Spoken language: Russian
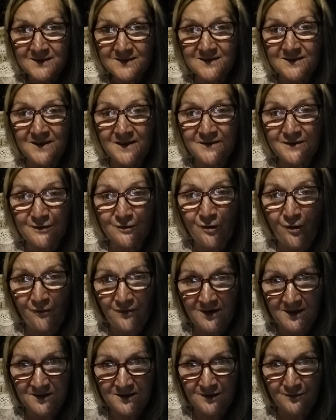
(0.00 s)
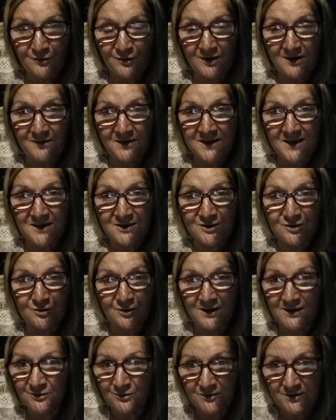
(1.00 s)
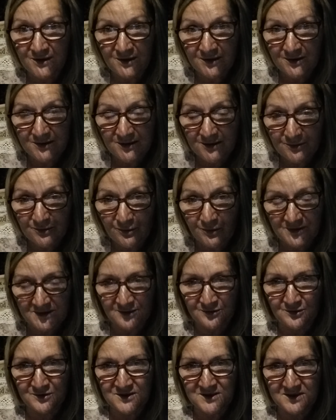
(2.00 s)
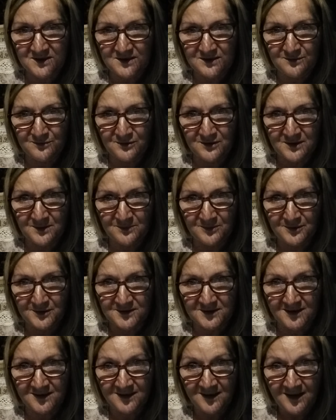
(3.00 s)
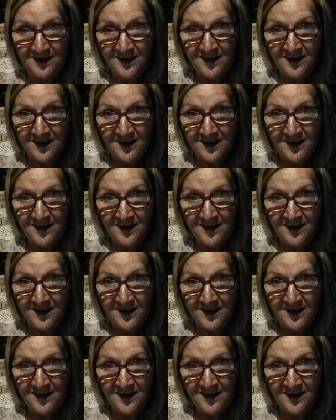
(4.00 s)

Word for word: злословлят его, говорят, что это не, не Дух Святой через него работает.